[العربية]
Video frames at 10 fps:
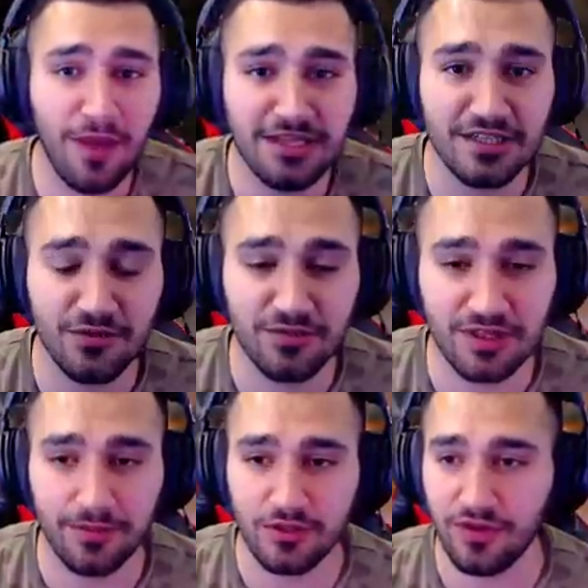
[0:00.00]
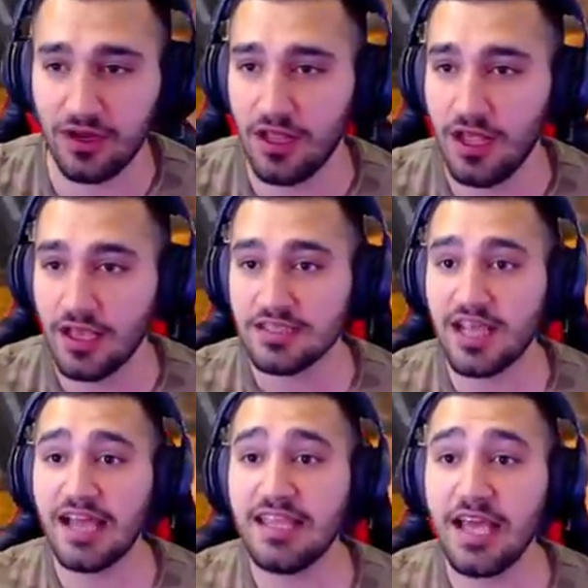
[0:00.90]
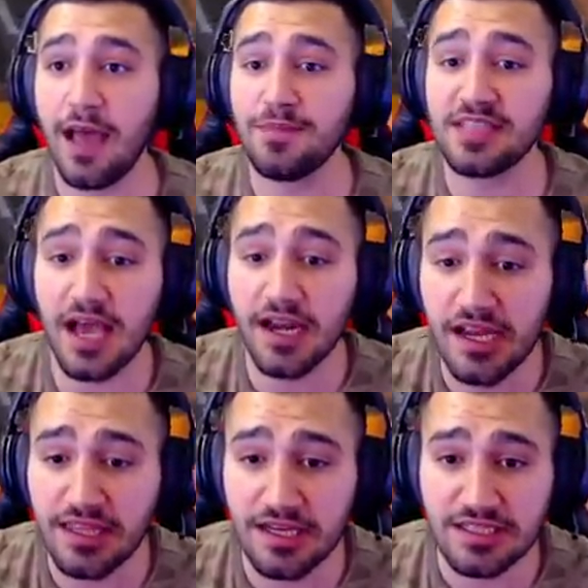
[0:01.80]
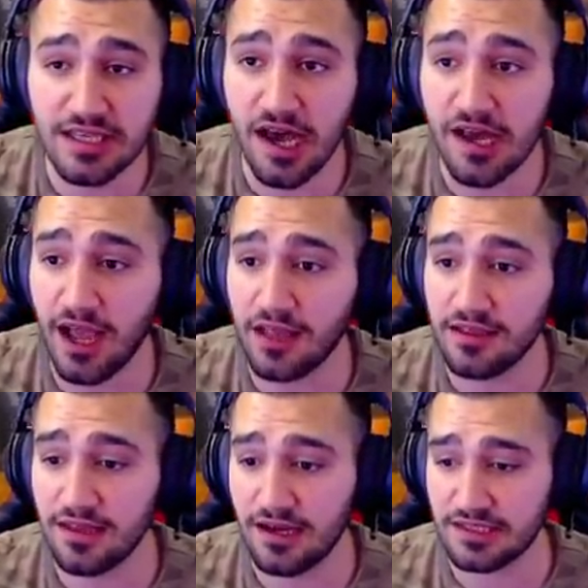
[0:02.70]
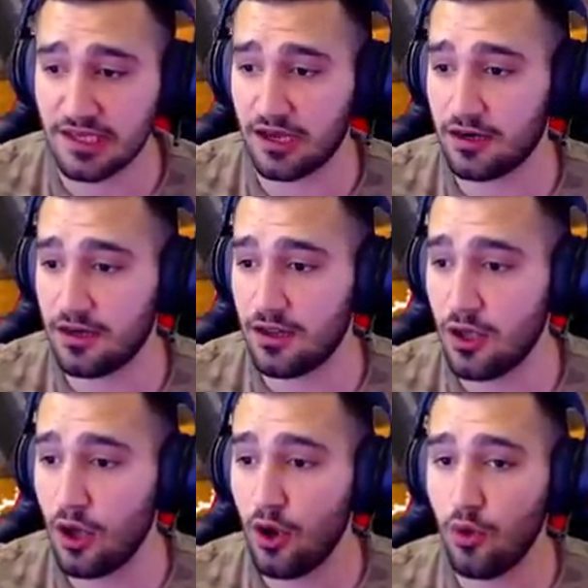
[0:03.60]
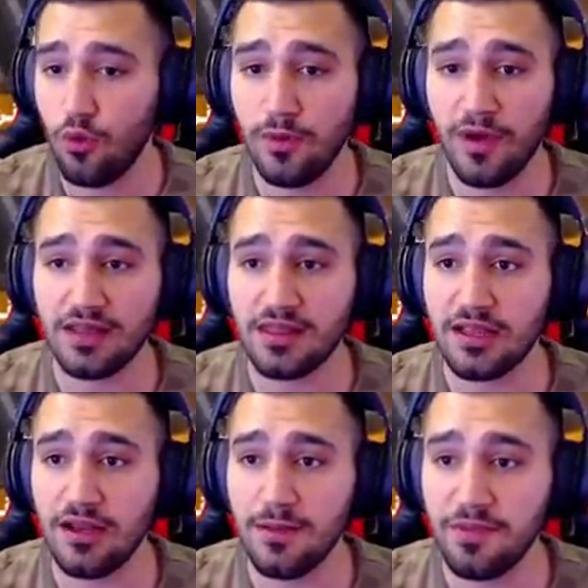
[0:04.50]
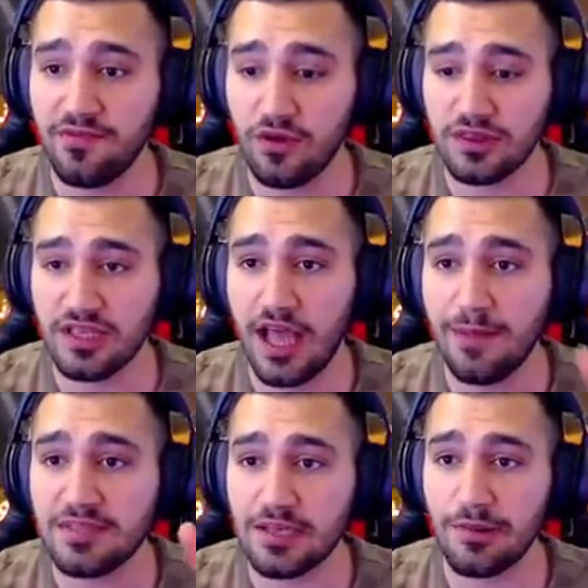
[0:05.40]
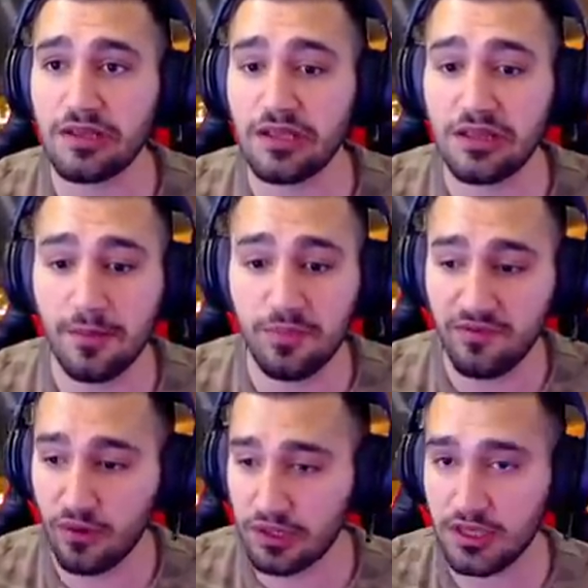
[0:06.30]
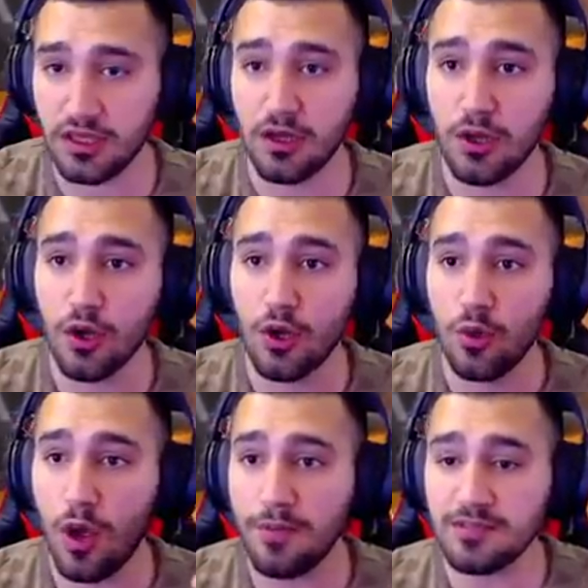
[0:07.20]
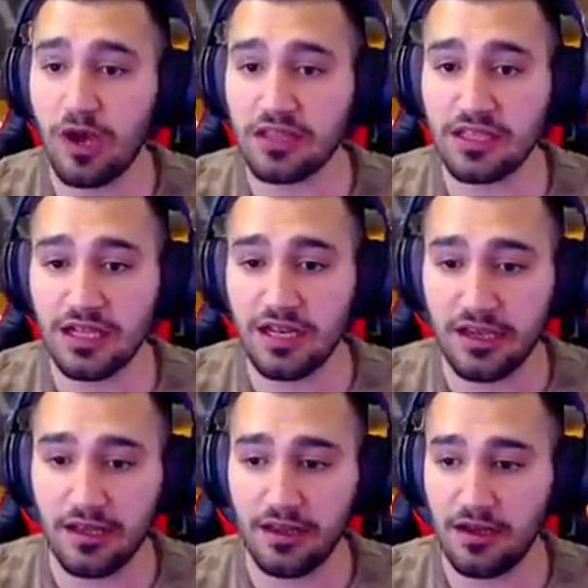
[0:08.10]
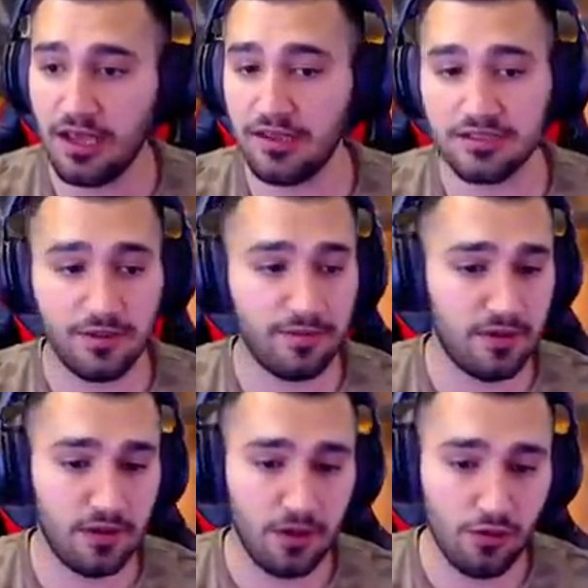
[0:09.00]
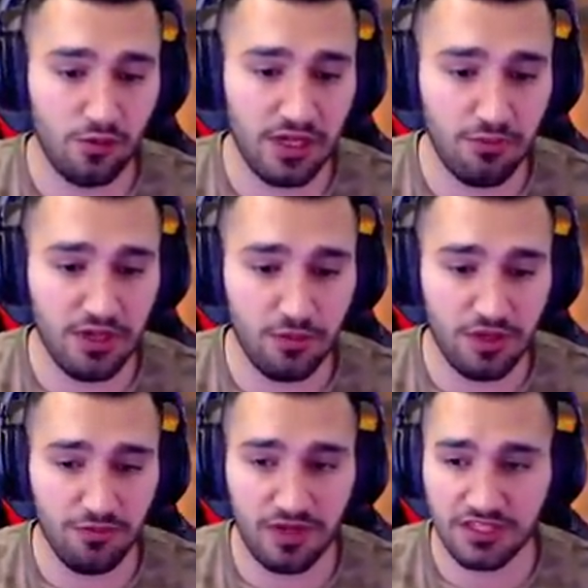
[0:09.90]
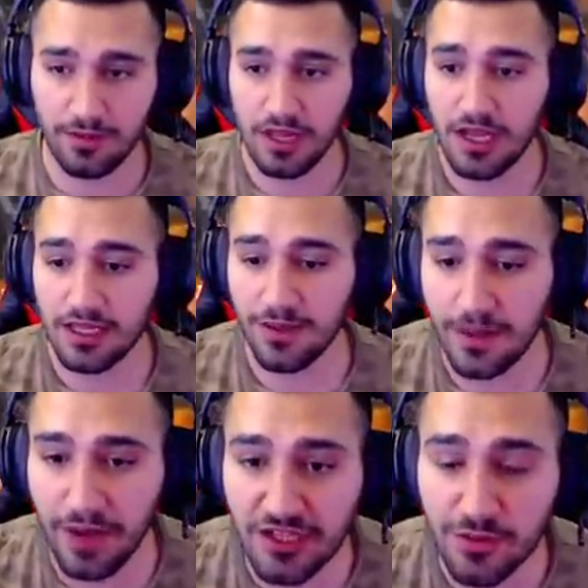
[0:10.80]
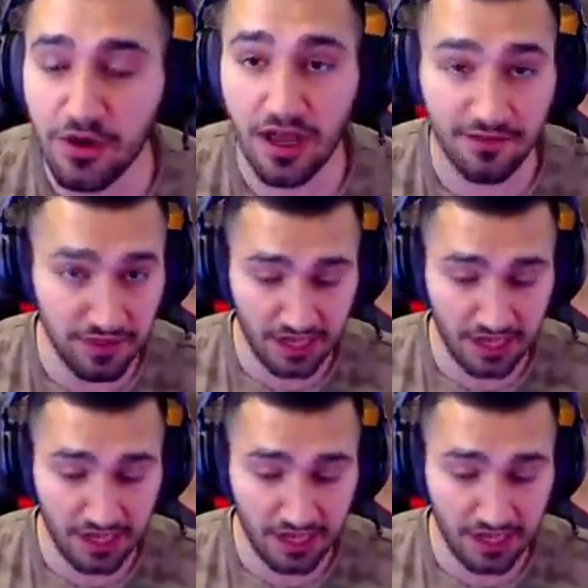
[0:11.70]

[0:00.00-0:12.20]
حجر شوفوا شباب شوفوا صار عندي خمس اقنعه السكار حاضنه السكار والمخطط الام بي 40 خمس مخططات ام بي 40 وخمس مخططات لهذا شباب ويلي ويلي ويلي ويلي شوف طبعا شباب راح نجيب له افضل